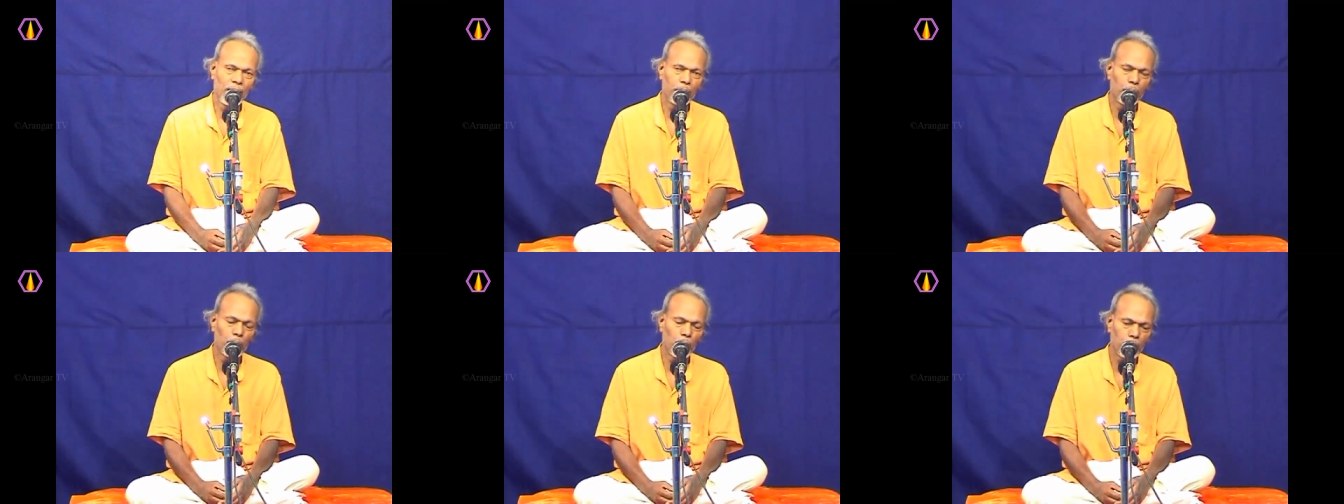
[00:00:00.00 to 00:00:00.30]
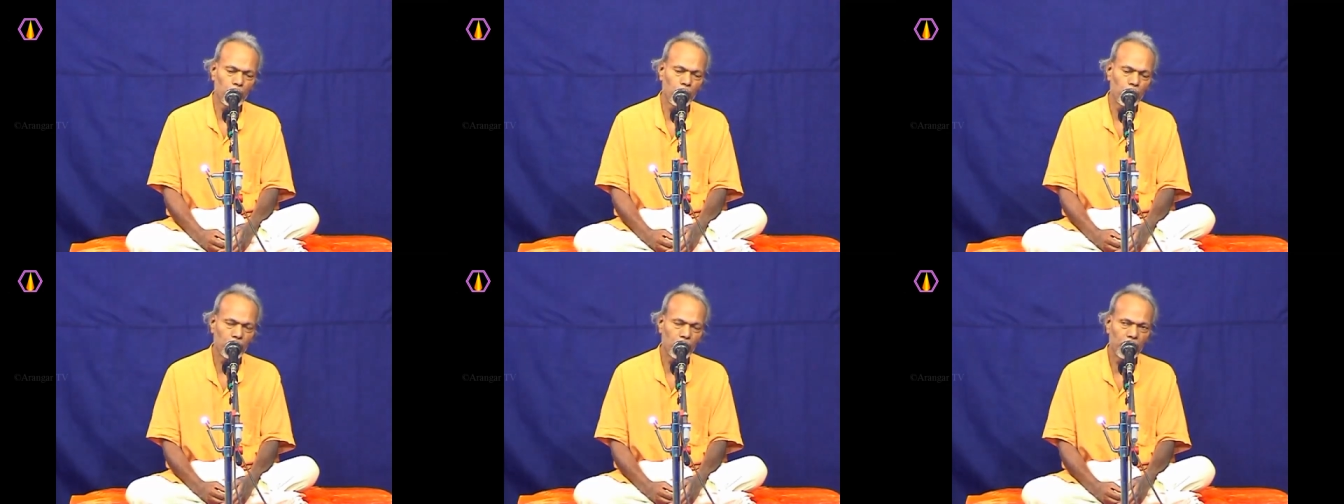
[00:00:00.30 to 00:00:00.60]

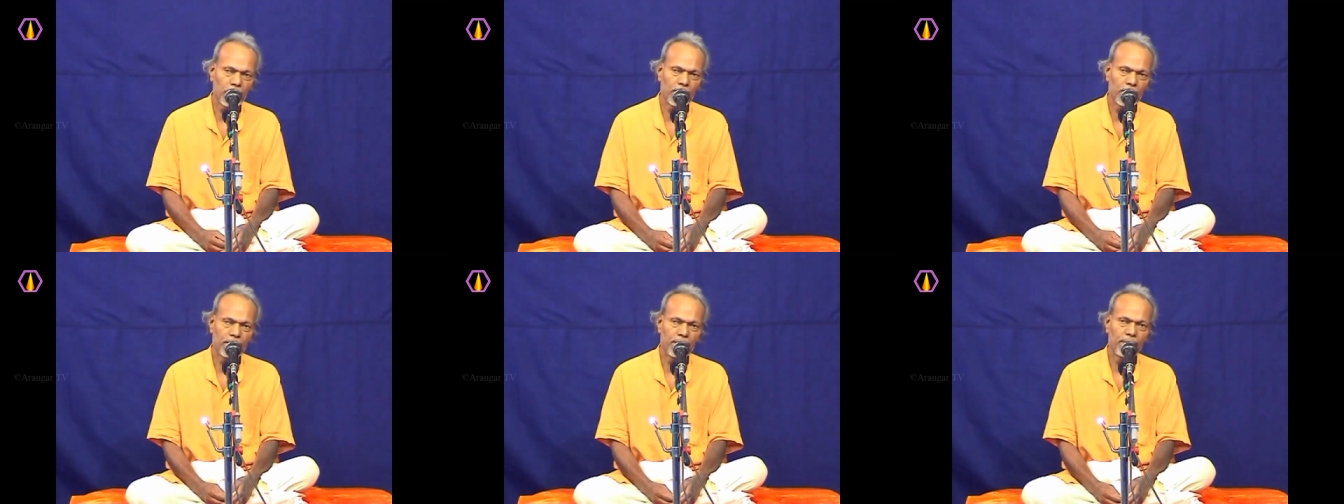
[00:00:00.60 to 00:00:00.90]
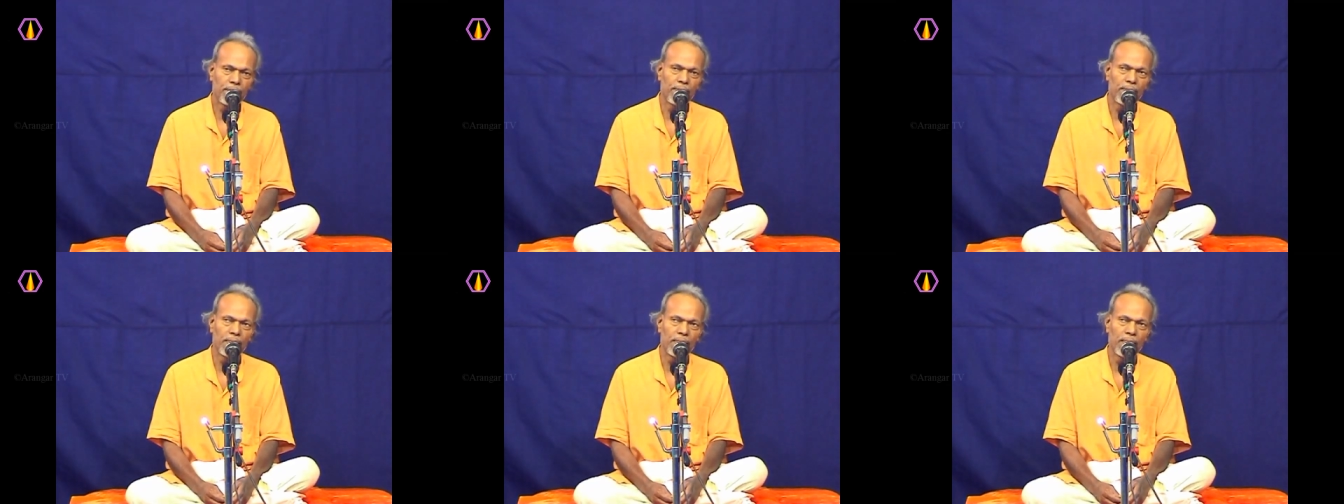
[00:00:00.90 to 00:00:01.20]
புறப்படுவோம்
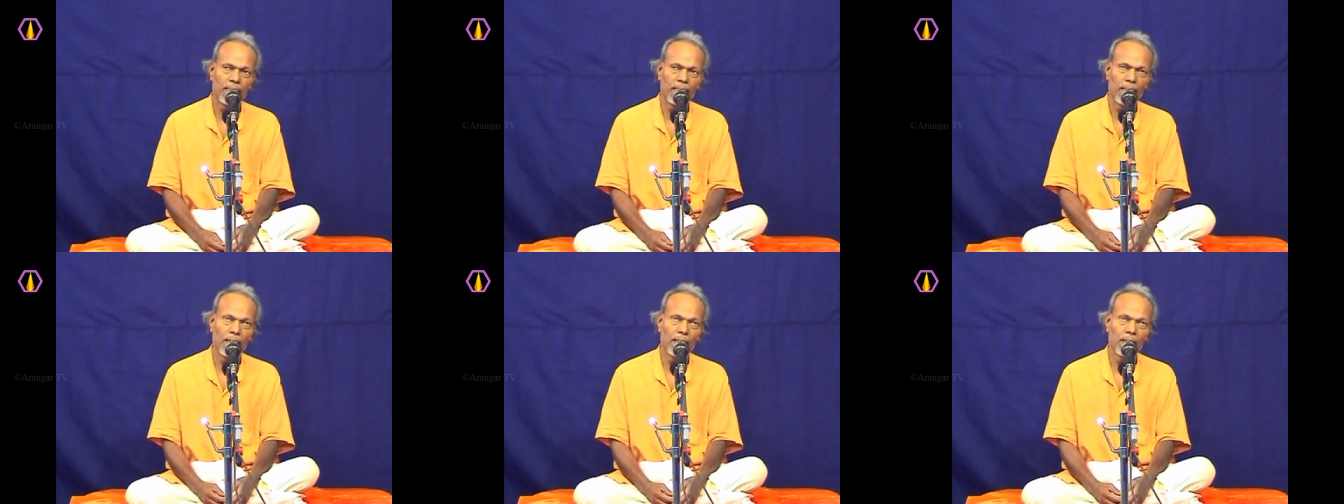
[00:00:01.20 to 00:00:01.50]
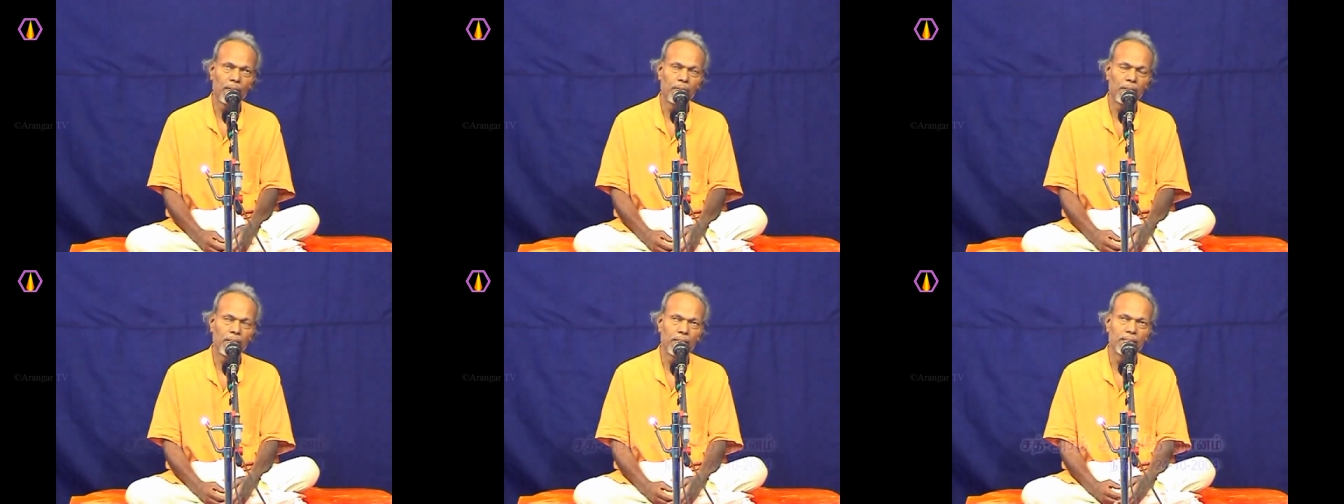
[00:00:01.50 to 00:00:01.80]

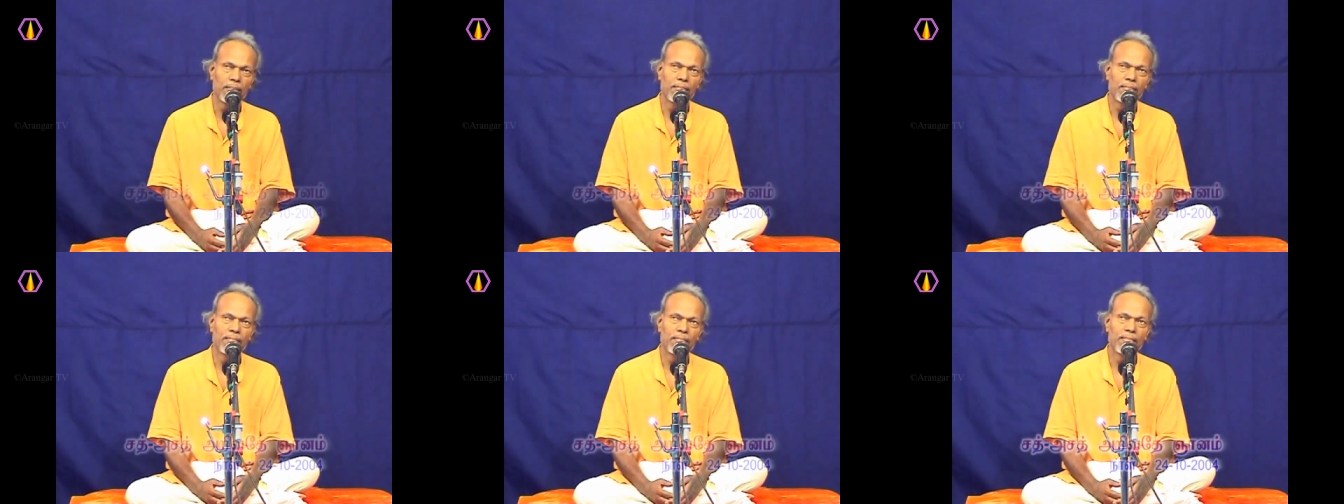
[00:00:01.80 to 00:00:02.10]
நெல் அப்படிங்க